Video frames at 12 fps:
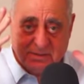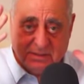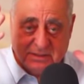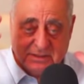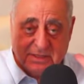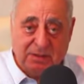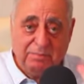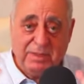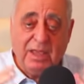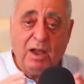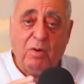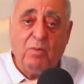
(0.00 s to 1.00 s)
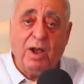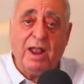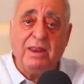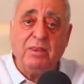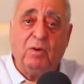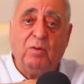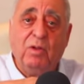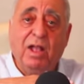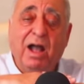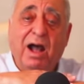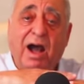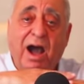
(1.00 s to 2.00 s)
التنميه هو انه
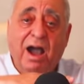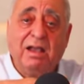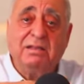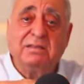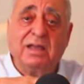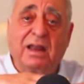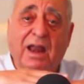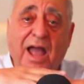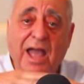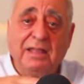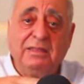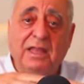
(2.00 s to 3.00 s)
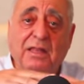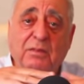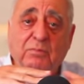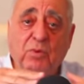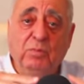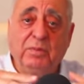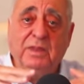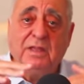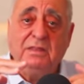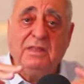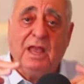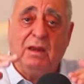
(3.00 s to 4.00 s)
اكثر عدد
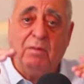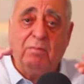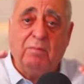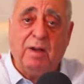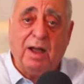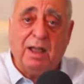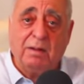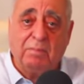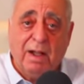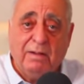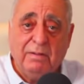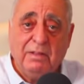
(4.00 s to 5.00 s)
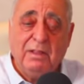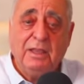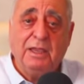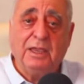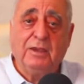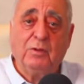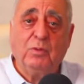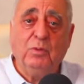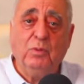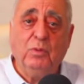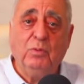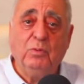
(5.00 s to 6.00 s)
ممكن ديال المغاربه
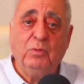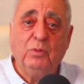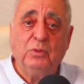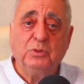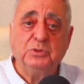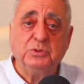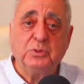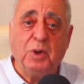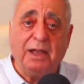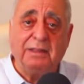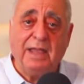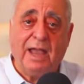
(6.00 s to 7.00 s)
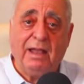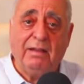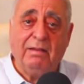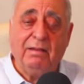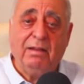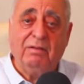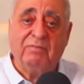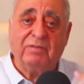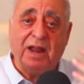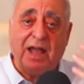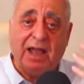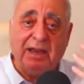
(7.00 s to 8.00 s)
يكونوا سعداء
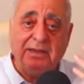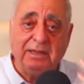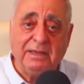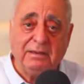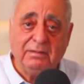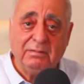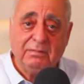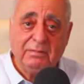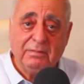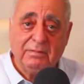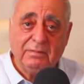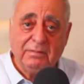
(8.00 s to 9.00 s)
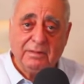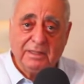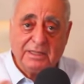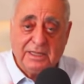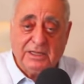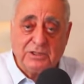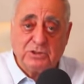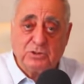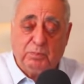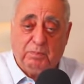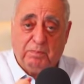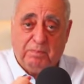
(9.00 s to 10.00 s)
فرحانين
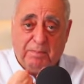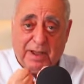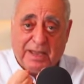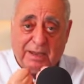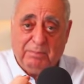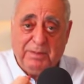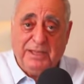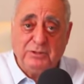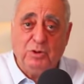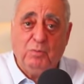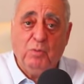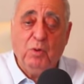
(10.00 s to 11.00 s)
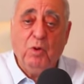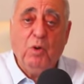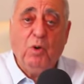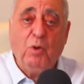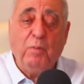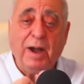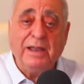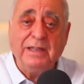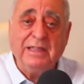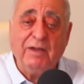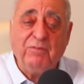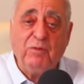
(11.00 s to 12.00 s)
سب مغربيتهم وباغيين
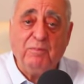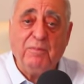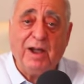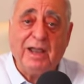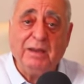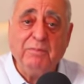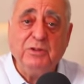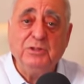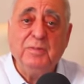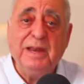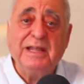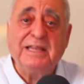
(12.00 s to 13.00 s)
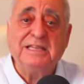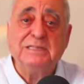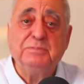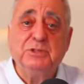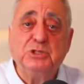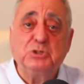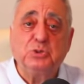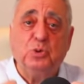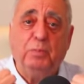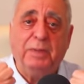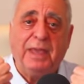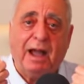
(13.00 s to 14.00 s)
يدافعوا مغربيتهم يعني
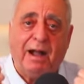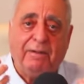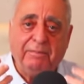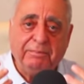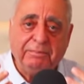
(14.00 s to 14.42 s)
كيتمتعوا بها